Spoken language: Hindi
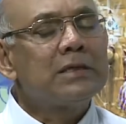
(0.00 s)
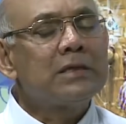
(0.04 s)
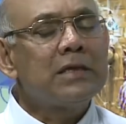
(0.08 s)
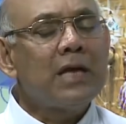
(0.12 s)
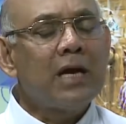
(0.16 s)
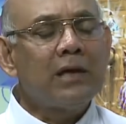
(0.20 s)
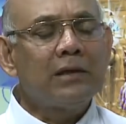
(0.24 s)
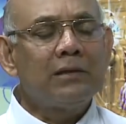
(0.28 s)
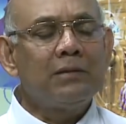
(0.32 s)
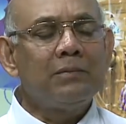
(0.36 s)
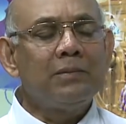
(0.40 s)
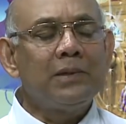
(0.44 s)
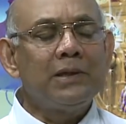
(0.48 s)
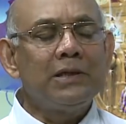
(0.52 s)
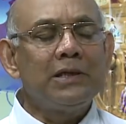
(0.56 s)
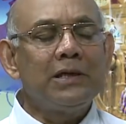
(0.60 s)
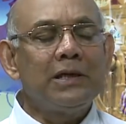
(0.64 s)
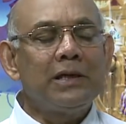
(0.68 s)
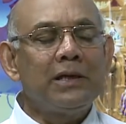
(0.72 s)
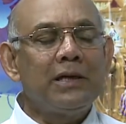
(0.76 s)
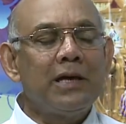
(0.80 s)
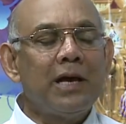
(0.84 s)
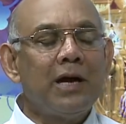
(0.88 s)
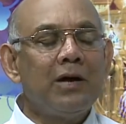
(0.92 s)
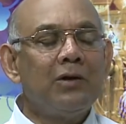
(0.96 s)
सात बजे
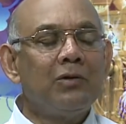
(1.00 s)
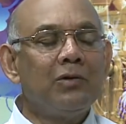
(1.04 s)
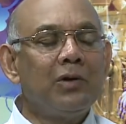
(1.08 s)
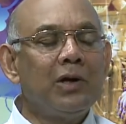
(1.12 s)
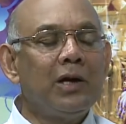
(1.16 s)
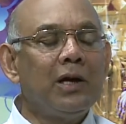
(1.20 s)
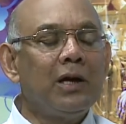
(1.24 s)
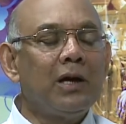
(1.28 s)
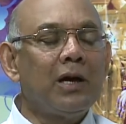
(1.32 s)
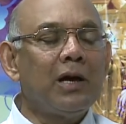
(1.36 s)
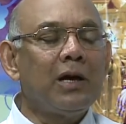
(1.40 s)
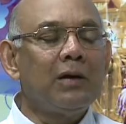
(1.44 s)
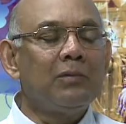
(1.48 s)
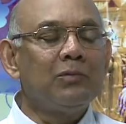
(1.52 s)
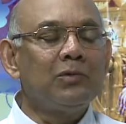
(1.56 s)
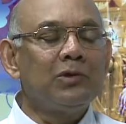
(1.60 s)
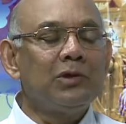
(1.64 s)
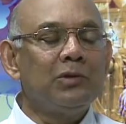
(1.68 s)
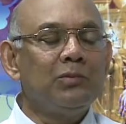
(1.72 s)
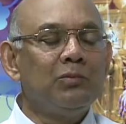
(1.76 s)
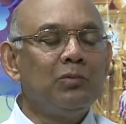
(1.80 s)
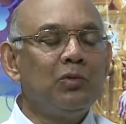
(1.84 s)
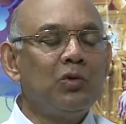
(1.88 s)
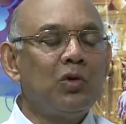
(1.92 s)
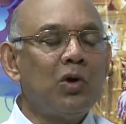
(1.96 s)
क्या होने लगा
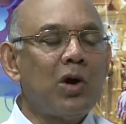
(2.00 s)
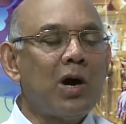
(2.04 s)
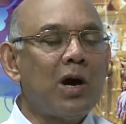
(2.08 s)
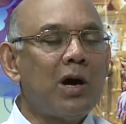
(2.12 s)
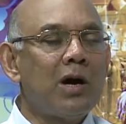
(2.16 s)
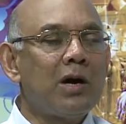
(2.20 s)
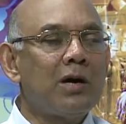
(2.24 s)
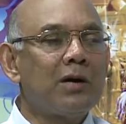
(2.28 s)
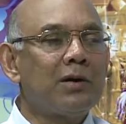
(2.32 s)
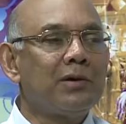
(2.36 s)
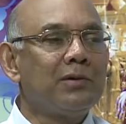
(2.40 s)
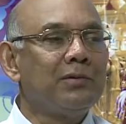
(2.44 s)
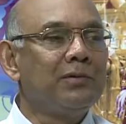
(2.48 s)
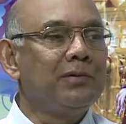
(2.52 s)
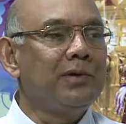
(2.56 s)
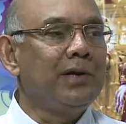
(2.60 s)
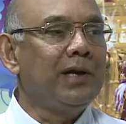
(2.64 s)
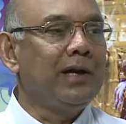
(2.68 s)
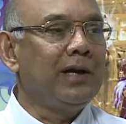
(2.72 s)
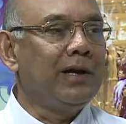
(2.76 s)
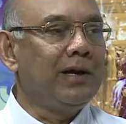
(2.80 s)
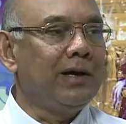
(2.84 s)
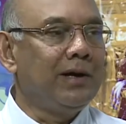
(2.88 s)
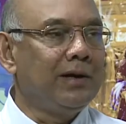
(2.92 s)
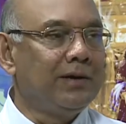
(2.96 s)
मुझे बुखार
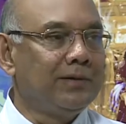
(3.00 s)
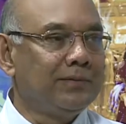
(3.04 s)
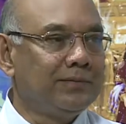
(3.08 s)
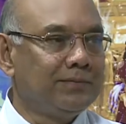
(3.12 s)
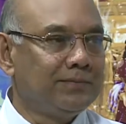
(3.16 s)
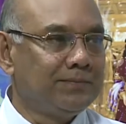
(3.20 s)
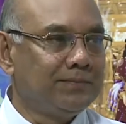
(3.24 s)
होने लगा